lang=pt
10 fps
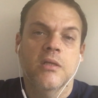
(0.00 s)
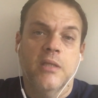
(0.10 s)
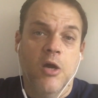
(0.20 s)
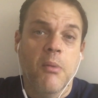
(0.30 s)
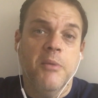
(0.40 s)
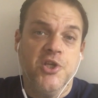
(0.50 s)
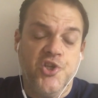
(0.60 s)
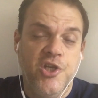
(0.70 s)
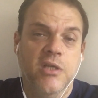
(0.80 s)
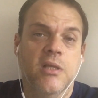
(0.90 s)
Deu uma
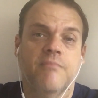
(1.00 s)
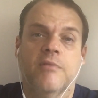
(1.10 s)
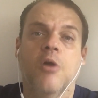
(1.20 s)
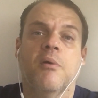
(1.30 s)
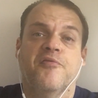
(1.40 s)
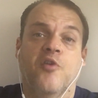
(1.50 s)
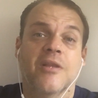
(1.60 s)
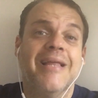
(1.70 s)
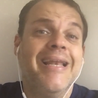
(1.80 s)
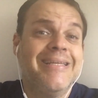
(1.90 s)
mexida, deu uma
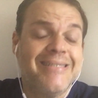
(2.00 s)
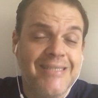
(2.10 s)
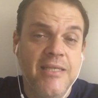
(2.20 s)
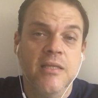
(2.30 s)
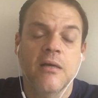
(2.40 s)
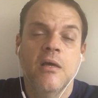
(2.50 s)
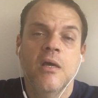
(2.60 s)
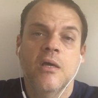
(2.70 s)
fortalecida